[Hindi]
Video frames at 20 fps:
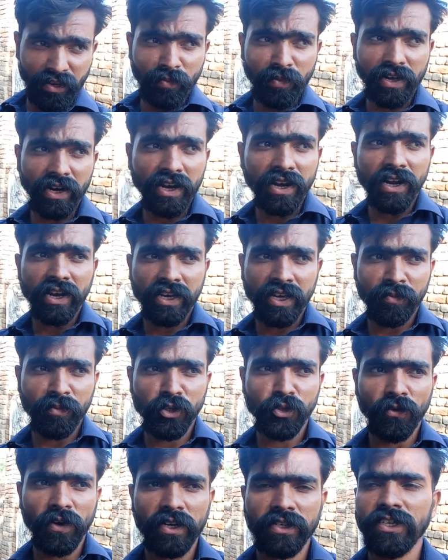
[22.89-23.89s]
हमारे इलाके
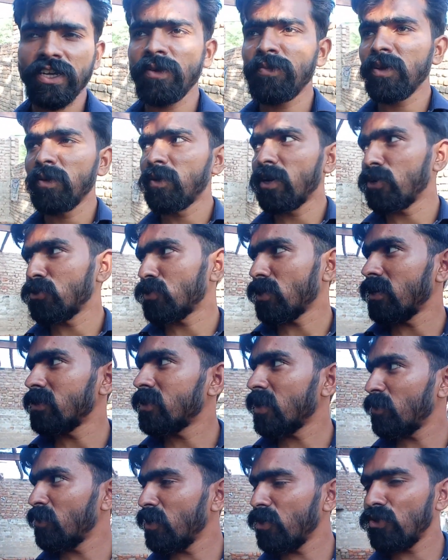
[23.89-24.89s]
में जो वर्कशॉप है हमारे
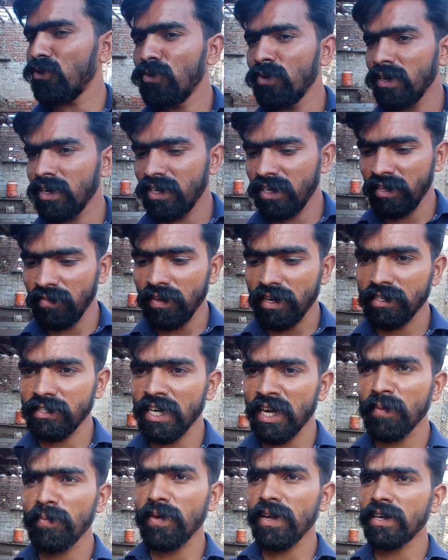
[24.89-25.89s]
उस्ताद साहब हैं उनकी
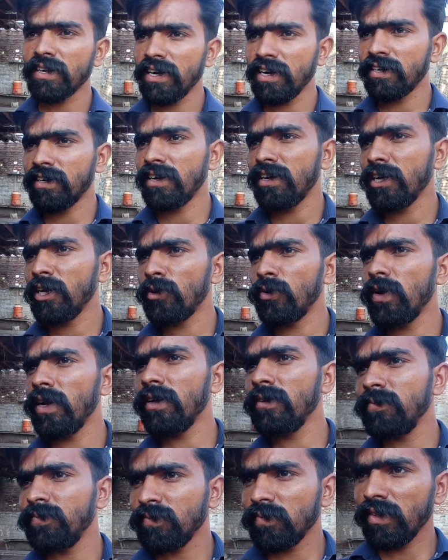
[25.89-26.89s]
वर्कशॉप में एक ट्रैक्टर आया
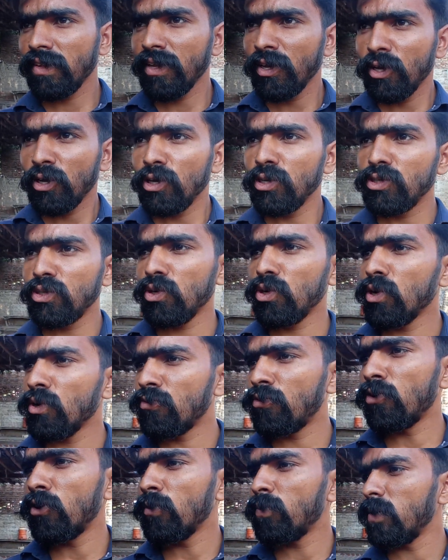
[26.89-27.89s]
हुआ है
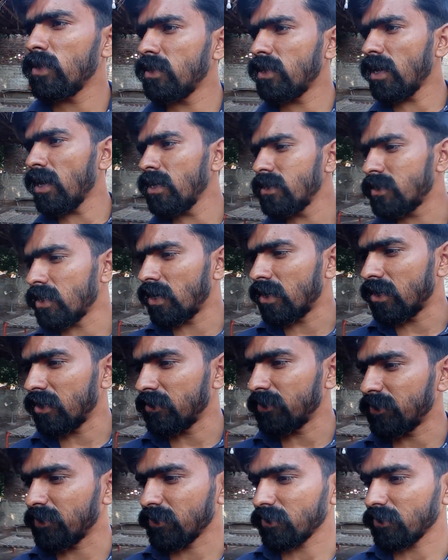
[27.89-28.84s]
जोरो फोर्ड पैंतालीस साठ